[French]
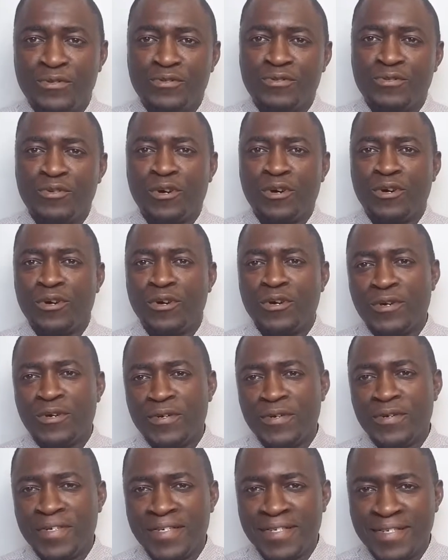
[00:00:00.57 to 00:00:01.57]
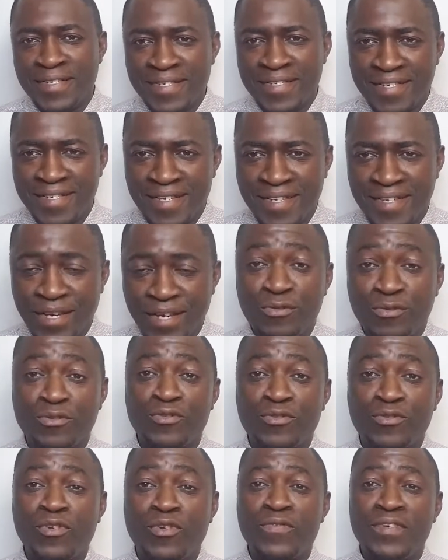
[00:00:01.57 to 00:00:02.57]
sur euh,
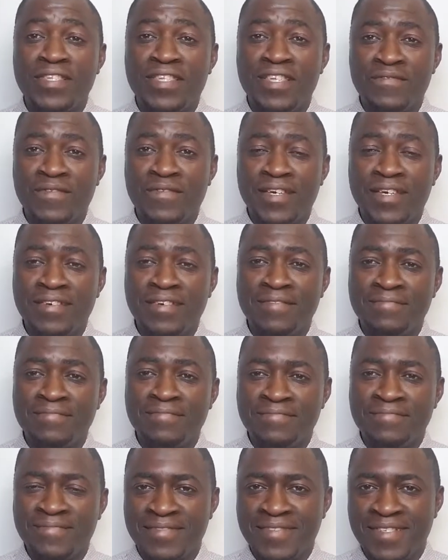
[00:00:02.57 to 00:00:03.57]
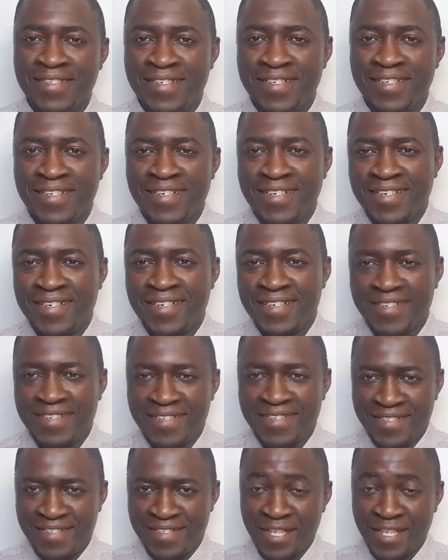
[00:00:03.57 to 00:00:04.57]
Christus Levi TV.
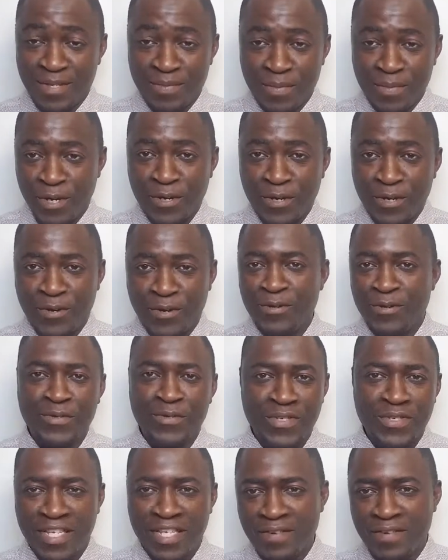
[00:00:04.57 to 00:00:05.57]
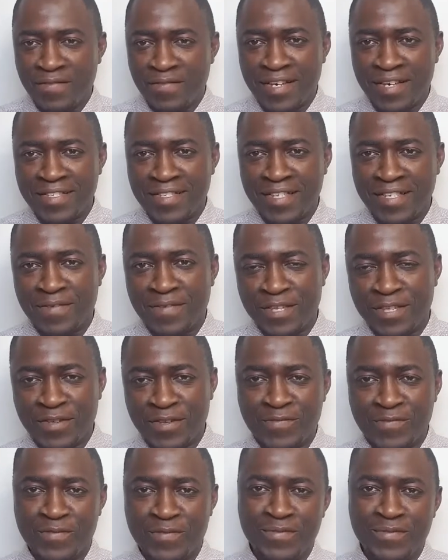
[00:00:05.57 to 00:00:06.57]
J'espère que ça va, ça va chez
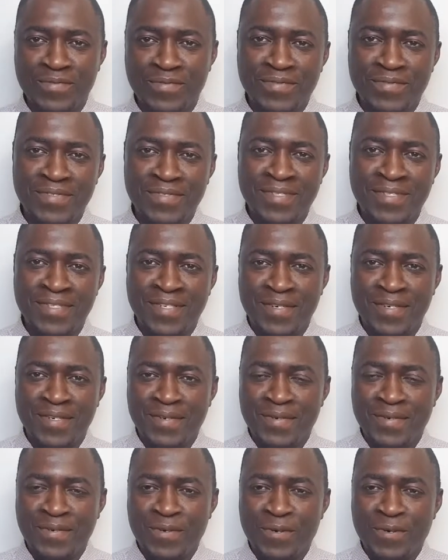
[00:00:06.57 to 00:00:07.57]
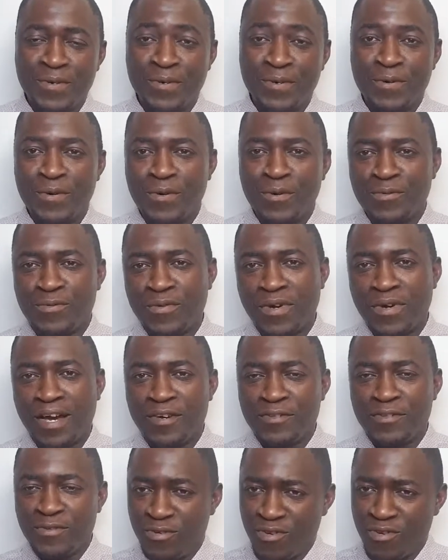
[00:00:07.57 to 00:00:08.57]
vous. En tout cas,
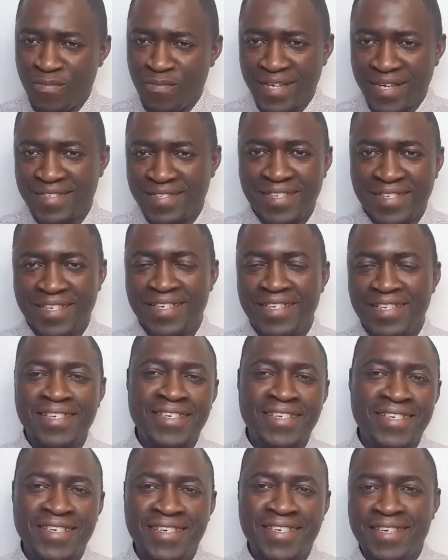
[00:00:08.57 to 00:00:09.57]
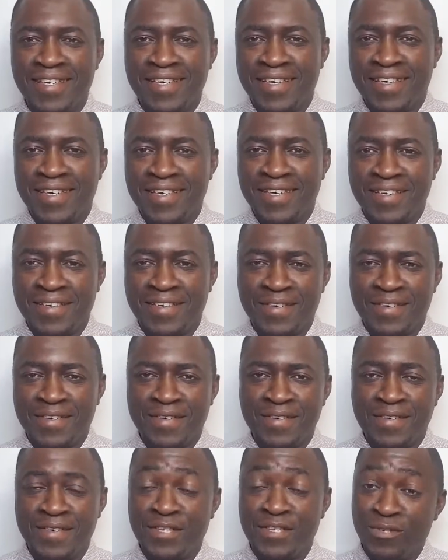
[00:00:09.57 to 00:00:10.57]
je remercie
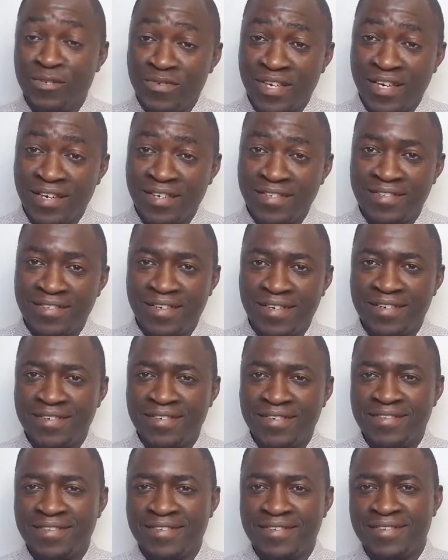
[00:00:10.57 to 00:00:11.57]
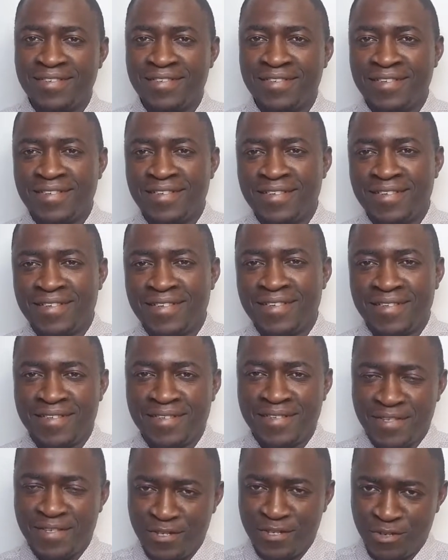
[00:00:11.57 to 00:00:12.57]
Jésus-Christ,
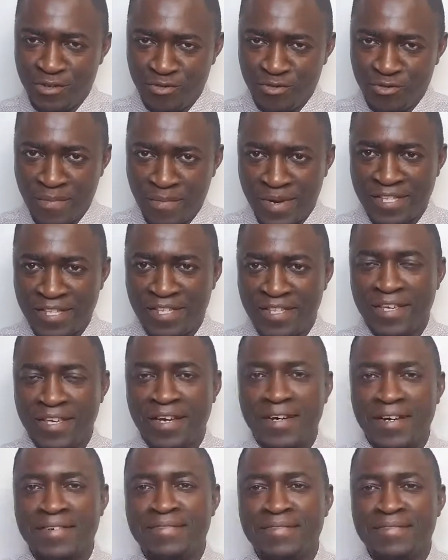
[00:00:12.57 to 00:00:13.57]
Yeshua Mashiach,